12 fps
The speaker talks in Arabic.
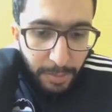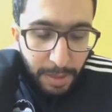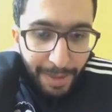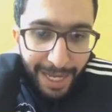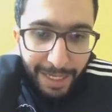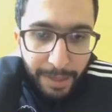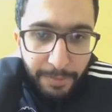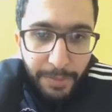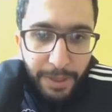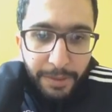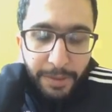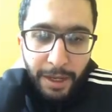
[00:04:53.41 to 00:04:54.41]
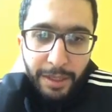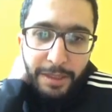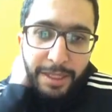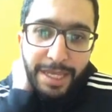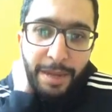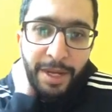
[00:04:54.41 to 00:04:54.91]
المغرب
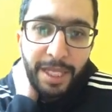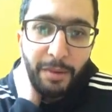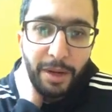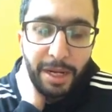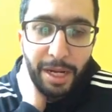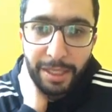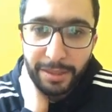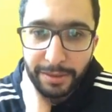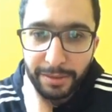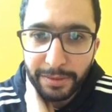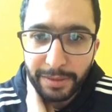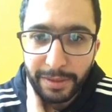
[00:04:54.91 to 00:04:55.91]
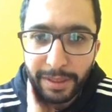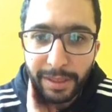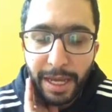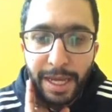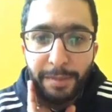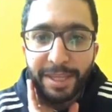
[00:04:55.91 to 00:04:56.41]
النهارده زي ما انا توقعت
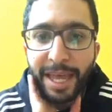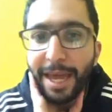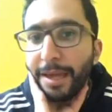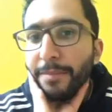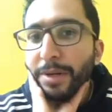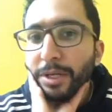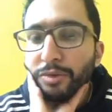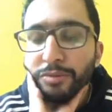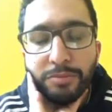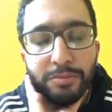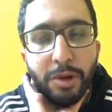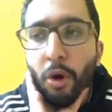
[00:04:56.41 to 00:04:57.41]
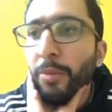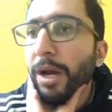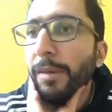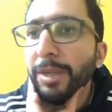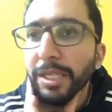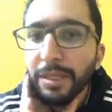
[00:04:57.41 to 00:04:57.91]
هي بتهاجم برضو
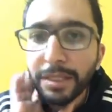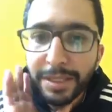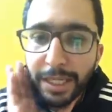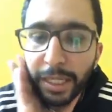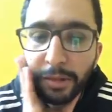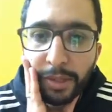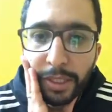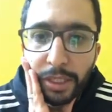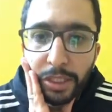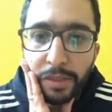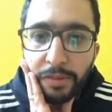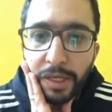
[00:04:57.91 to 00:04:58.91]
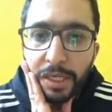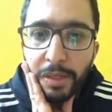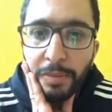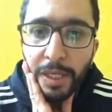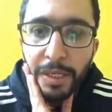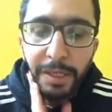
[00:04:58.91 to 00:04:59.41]
عمرها ما تقدر تستغنى عن ورقه اشرف
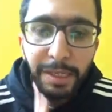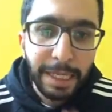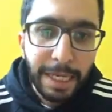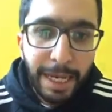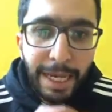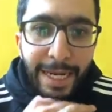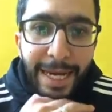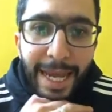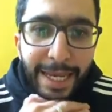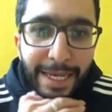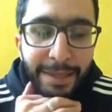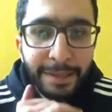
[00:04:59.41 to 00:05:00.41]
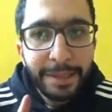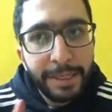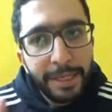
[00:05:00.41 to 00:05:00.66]
حكيمي لكن